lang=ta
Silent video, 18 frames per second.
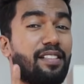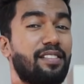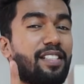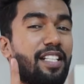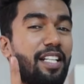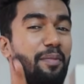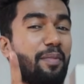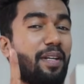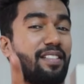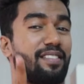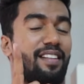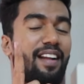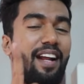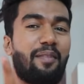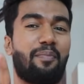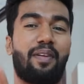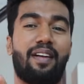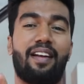சன்ஸ்க்ரீம்
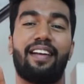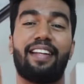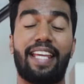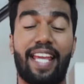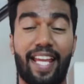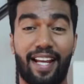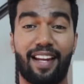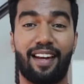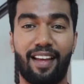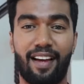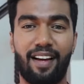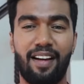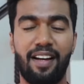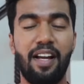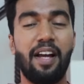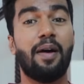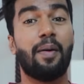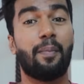எக்ஸ்ட்ரா ஆட் பண்ணலான்னு கேட்கலாம்
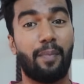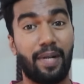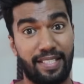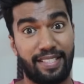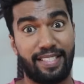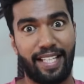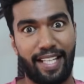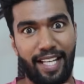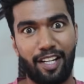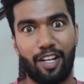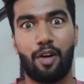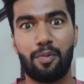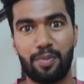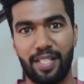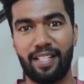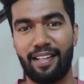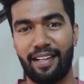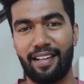பட் செகண்ட்
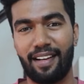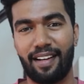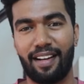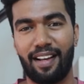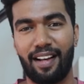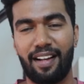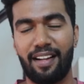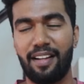ஆப்ஷன் என்னென்னா